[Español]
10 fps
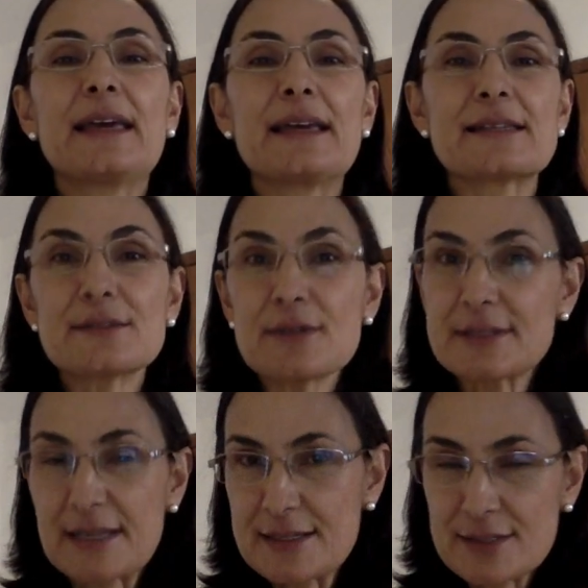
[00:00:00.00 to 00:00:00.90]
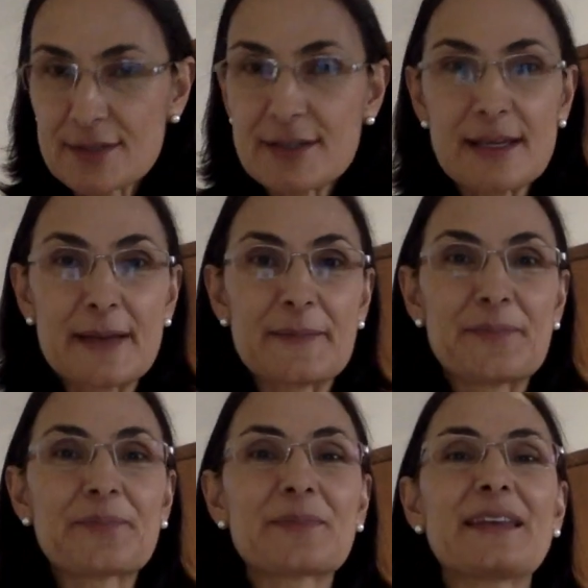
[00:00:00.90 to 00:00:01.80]
Esa es nuestra historia.
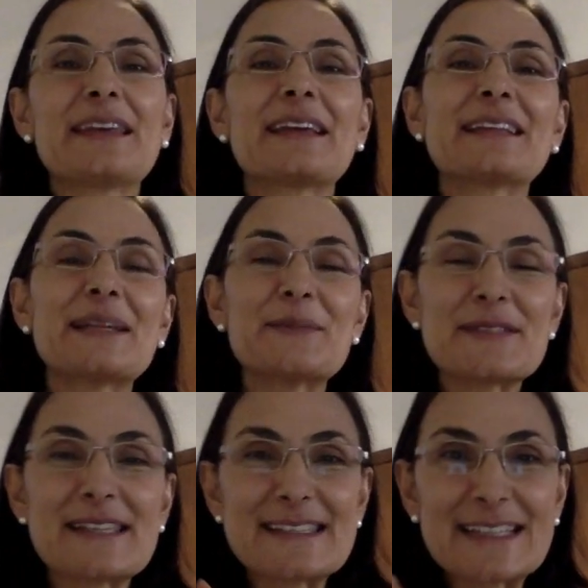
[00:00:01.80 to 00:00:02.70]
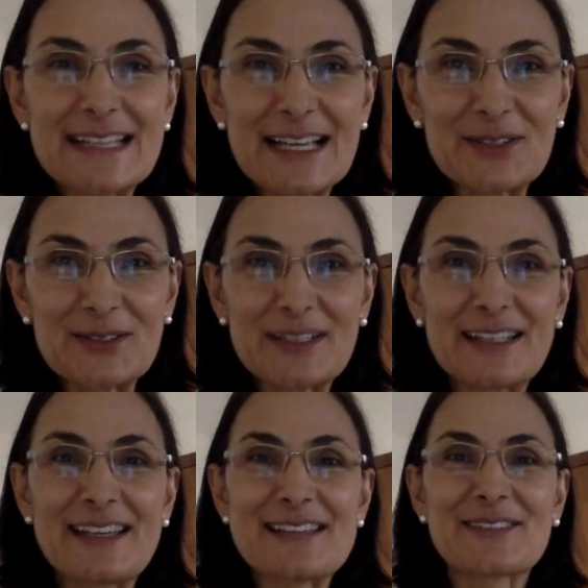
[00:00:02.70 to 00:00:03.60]
¿Y qué tenemos de este lado?
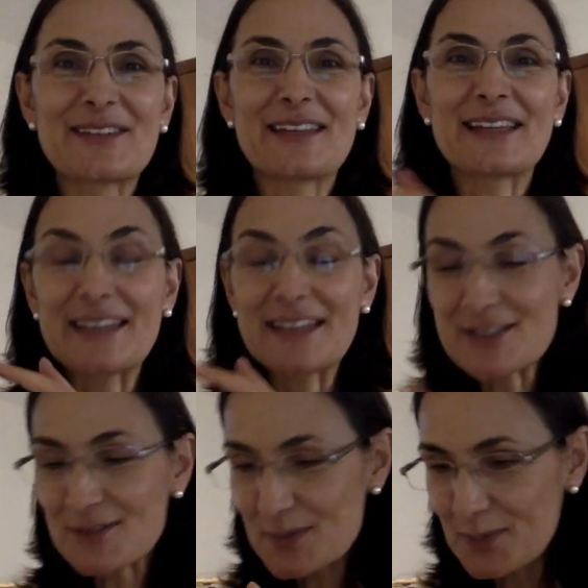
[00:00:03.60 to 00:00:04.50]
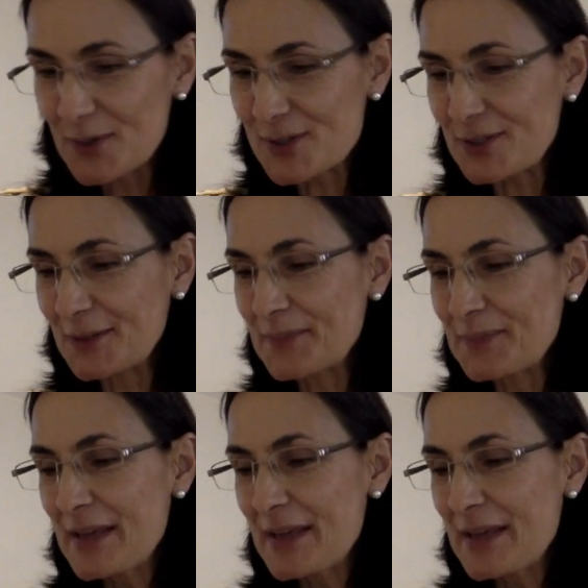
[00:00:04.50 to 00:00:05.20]
En la historia de Cristo Esposo